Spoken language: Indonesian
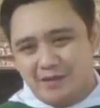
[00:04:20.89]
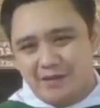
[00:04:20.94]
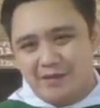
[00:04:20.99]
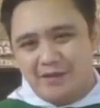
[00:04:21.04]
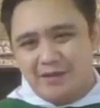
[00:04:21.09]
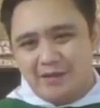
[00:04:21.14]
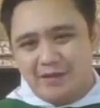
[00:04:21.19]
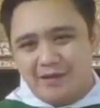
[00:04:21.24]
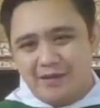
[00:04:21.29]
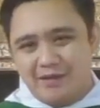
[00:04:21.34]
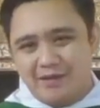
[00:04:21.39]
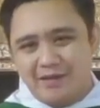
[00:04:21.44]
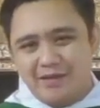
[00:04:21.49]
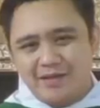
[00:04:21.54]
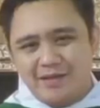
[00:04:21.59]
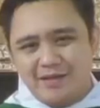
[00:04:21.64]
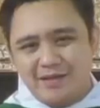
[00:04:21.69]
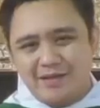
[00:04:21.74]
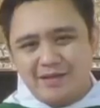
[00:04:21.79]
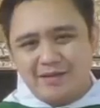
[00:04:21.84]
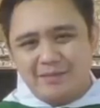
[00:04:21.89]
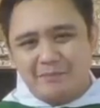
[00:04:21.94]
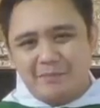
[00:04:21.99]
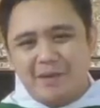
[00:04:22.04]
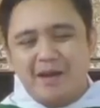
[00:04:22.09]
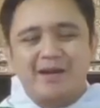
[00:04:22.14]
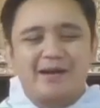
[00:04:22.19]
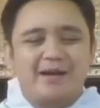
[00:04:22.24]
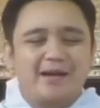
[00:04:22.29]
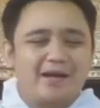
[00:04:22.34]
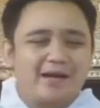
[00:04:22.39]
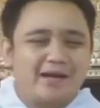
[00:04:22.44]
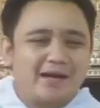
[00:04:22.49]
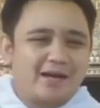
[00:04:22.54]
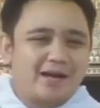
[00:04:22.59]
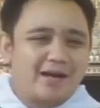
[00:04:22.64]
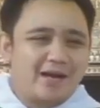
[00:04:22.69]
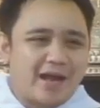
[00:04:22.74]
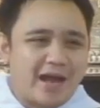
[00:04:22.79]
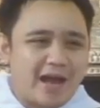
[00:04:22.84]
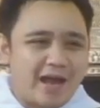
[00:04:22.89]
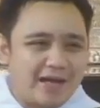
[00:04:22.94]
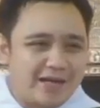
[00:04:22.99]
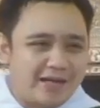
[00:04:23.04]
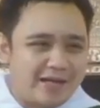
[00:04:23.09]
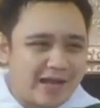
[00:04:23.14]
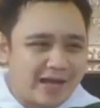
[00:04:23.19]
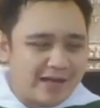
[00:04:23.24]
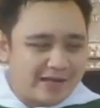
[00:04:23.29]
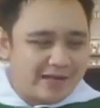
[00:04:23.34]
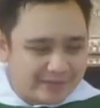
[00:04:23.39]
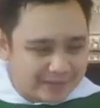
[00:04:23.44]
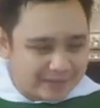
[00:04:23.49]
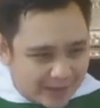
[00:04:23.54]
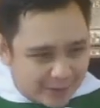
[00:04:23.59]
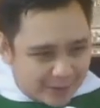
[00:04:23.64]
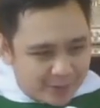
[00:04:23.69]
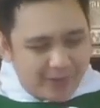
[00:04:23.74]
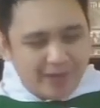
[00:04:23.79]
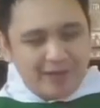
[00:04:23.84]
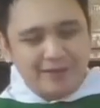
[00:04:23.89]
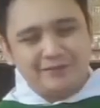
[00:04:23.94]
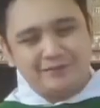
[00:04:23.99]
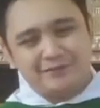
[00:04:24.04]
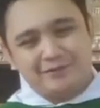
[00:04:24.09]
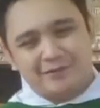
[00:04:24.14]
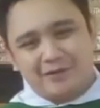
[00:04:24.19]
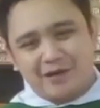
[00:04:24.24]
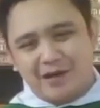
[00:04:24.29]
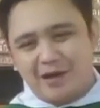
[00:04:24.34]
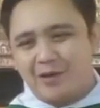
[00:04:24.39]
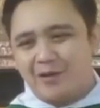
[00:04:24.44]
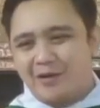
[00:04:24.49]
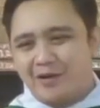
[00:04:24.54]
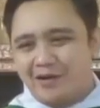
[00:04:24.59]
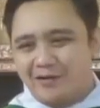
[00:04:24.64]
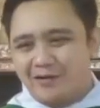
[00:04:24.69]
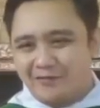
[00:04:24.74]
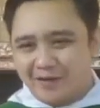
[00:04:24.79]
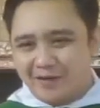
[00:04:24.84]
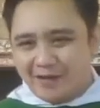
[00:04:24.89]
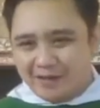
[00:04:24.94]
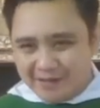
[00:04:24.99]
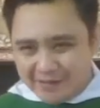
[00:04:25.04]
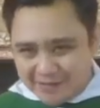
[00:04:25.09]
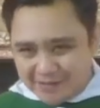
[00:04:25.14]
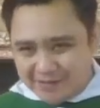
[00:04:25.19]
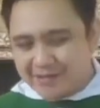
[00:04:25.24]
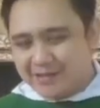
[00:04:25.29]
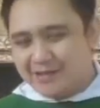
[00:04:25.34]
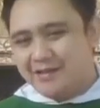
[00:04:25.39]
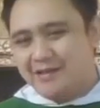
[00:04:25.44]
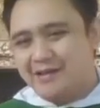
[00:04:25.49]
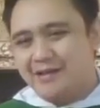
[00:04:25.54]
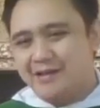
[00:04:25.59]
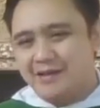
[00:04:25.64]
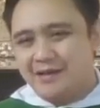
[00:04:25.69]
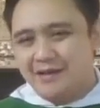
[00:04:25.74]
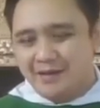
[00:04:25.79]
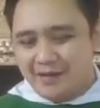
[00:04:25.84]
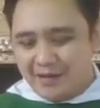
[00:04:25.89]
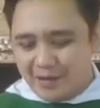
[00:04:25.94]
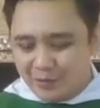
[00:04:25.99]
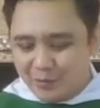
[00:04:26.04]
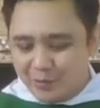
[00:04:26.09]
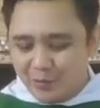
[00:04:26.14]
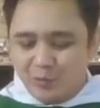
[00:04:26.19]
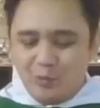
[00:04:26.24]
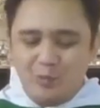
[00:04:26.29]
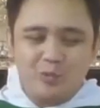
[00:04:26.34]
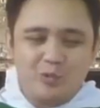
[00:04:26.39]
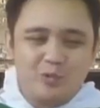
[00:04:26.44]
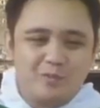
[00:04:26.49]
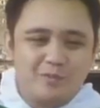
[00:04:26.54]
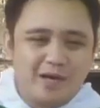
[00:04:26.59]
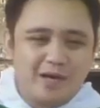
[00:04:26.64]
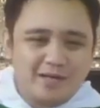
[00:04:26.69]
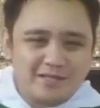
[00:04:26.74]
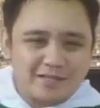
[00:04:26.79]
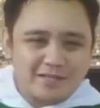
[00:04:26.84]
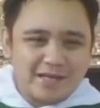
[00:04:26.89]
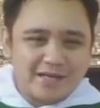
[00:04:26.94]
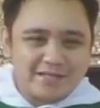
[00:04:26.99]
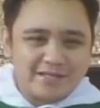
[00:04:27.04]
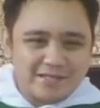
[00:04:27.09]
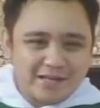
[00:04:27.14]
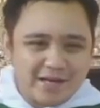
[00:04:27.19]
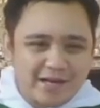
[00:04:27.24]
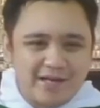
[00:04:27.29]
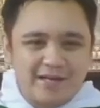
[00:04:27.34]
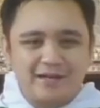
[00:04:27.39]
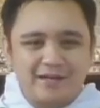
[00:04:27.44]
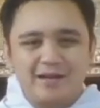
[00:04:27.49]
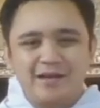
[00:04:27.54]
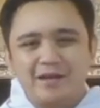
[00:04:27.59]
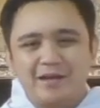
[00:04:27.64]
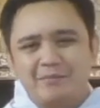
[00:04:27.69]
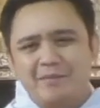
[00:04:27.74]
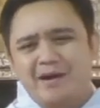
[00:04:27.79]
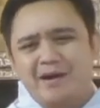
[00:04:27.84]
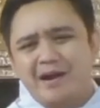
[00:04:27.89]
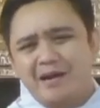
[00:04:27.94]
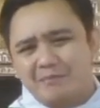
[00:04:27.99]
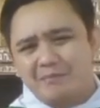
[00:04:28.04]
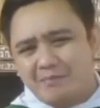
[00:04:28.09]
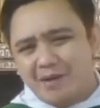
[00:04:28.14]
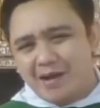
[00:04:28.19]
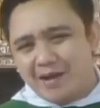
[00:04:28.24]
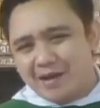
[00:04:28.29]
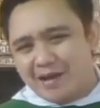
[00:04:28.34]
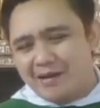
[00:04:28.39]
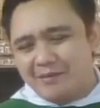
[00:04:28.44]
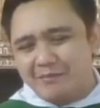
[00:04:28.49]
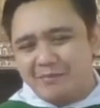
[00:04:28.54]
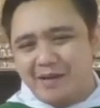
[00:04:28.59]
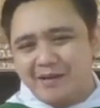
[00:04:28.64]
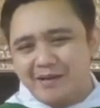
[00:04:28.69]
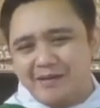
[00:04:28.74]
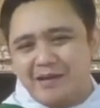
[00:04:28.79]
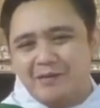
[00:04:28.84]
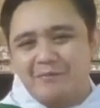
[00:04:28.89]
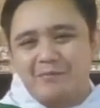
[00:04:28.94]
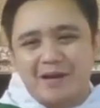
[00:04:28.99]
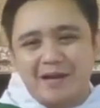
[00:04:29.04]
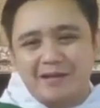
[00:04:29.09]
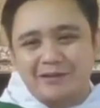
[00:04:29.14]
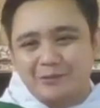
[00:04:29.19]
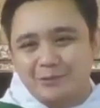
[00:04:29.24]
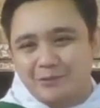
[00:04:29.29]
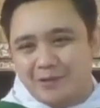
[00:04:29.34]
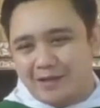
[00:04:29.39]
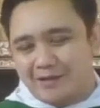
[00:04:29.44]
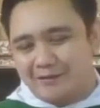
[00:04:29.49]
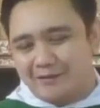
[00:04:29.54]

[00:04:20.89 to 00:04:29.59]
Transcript: ini para ahli-ahli Taurat, orang-orang Farisi, ya guru-guru bangsa Israel menambahkan banyak peraturan.